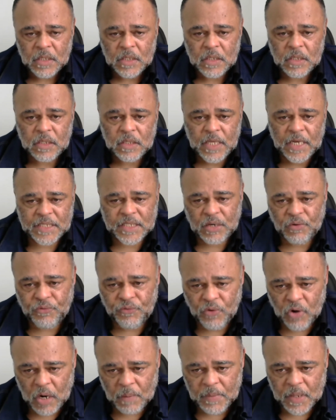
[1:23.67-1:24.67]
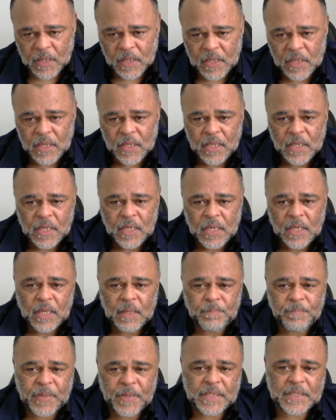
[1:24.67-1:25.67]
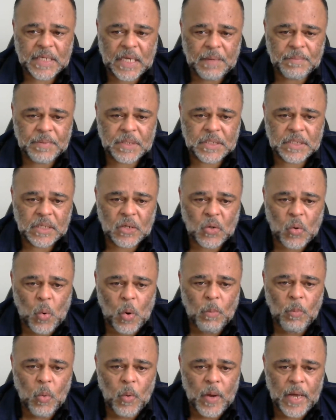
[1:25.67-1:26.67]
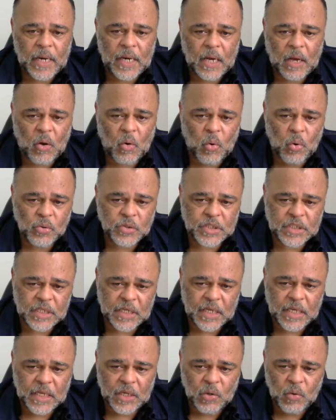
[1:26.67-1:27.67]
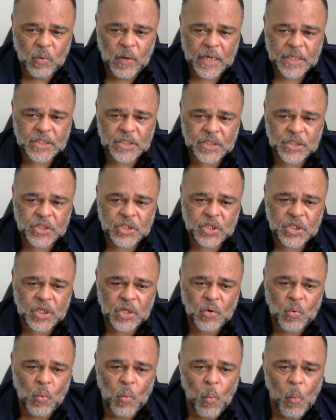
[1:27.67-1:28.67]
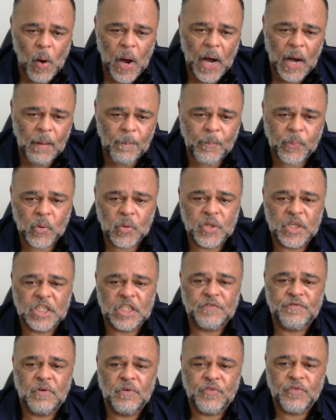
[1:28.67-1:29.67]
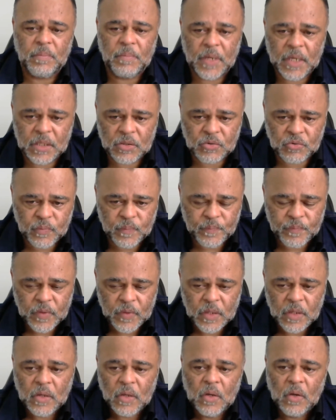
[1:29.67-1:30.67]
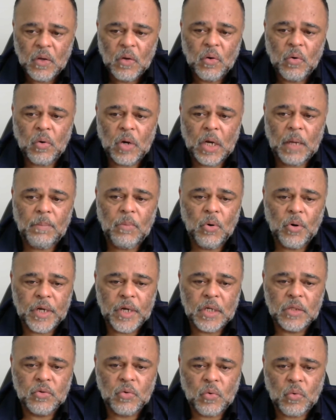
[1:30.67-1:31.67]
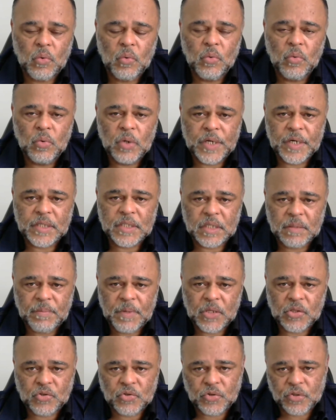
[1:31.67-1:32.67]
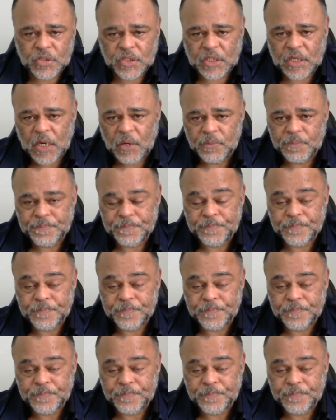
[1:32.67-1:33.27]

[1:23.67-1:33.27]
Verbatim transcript: e dessa forma, é, percebe-se como ela conseguiu atingir um amplo desenvolvimento, colaborando com o crescimento social.